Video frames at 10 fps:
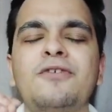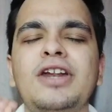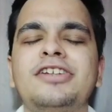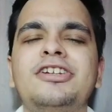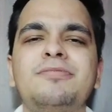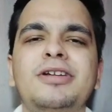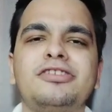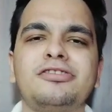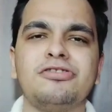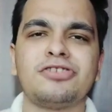फुल एच डी
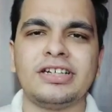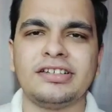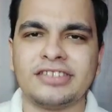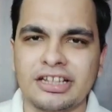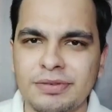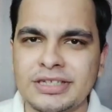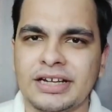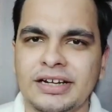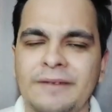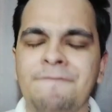प्लस रेजोल्यूशन के साथ में
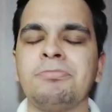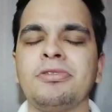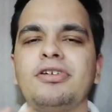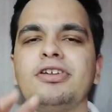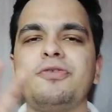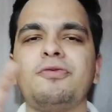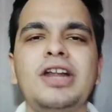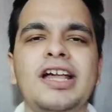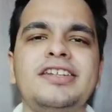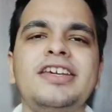जाना क्योंकि जो
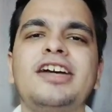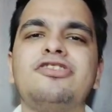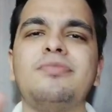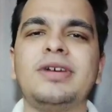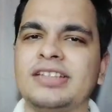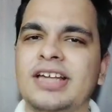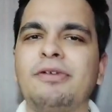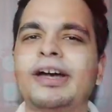फुल एच का जो मजा है